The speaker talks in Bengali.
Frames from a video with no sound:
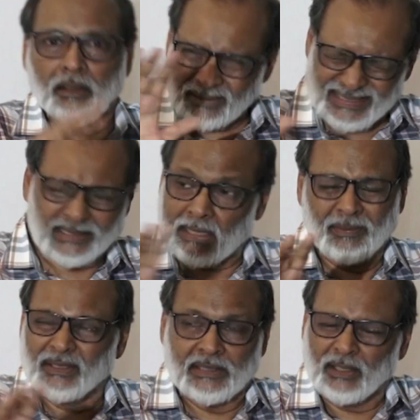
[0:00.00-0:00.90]
ছাব্বিশ
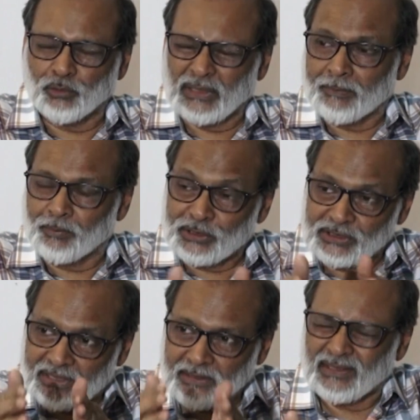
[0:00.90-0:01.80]
হাজার
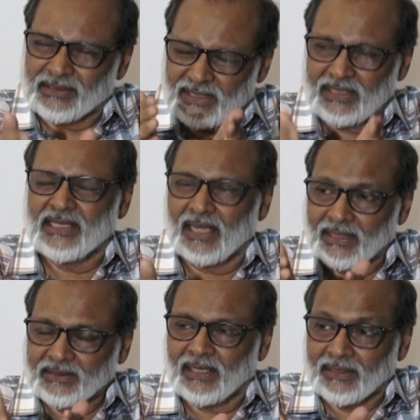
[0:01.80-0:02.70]
মেগাওয়াট অথচ
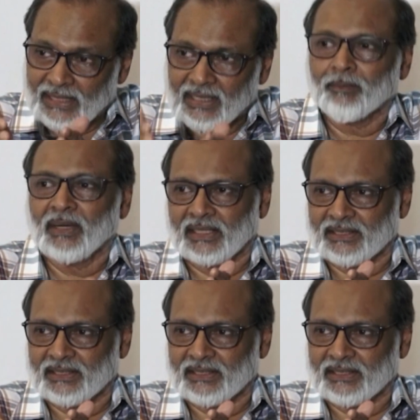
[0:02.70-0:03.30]
এর অর্ধেকেরও